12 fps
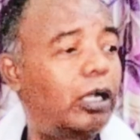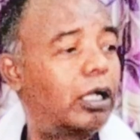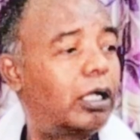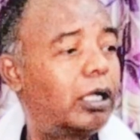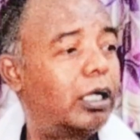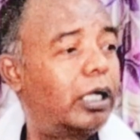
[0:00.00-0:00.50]
দল
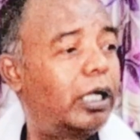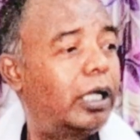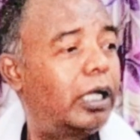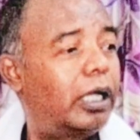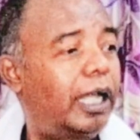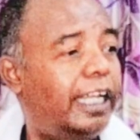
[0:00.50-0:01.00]

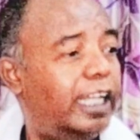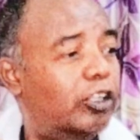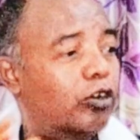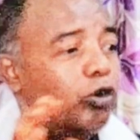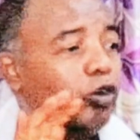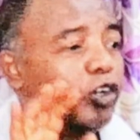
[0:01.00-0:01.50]
এটা
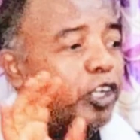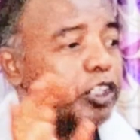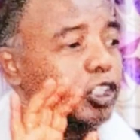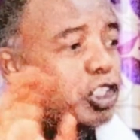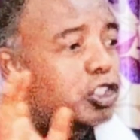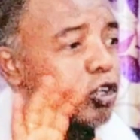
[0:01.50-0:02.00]
তো কোনো
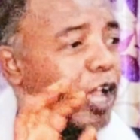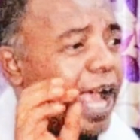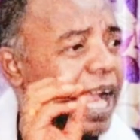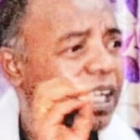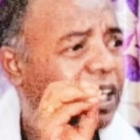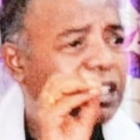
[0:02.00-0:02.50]
নির্দিষ্ট
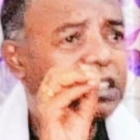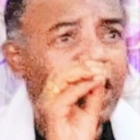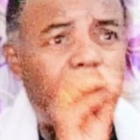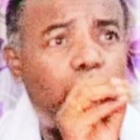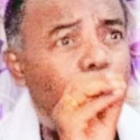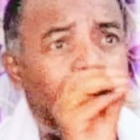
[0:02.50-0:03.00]
একটা
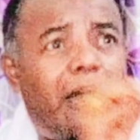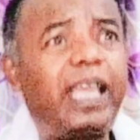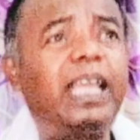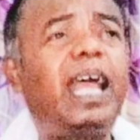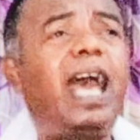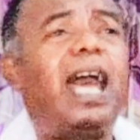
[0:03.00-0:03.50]
জাতীয়
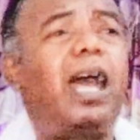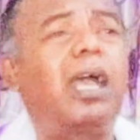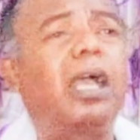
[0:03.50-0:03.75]
পাখি না